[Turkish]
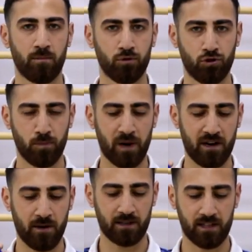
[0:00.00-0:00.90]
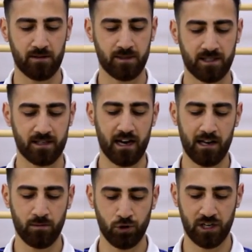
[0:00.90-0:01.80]
Bütün parmaklarımı
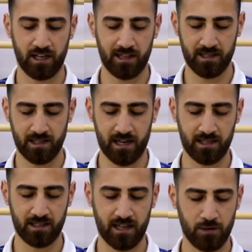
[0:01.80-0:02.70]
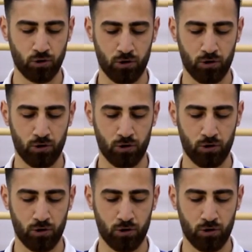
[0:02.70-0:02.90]
sırayla bu şekilde sardıktan